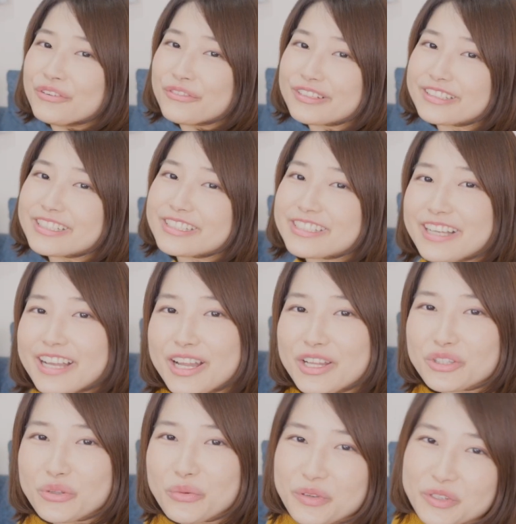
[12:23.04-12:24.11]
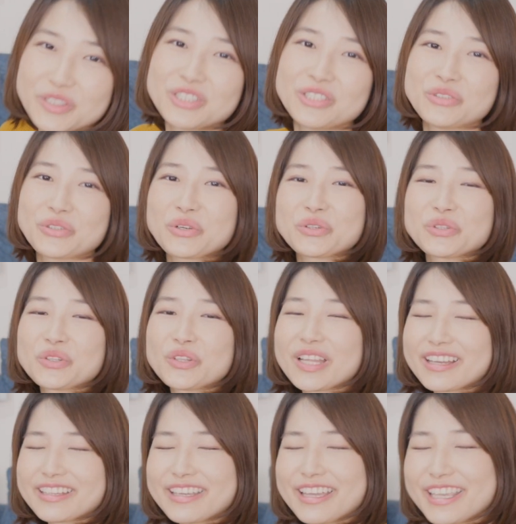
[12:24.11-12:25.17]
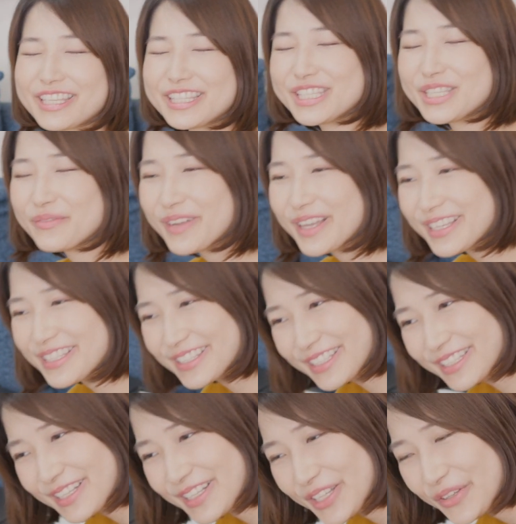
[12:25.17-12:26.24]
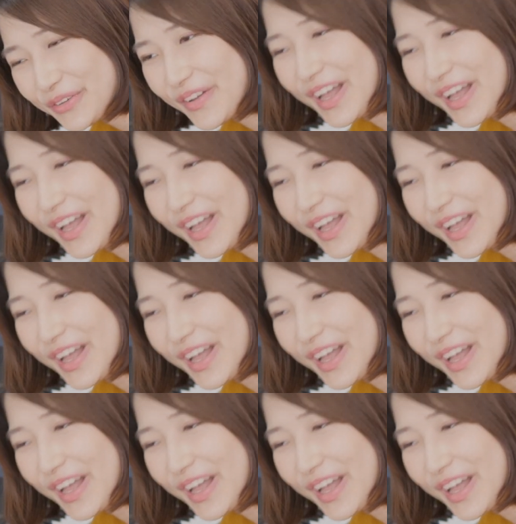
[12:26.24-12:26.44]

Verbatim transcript: 私がドビュッシーの曲の中で一番好きなの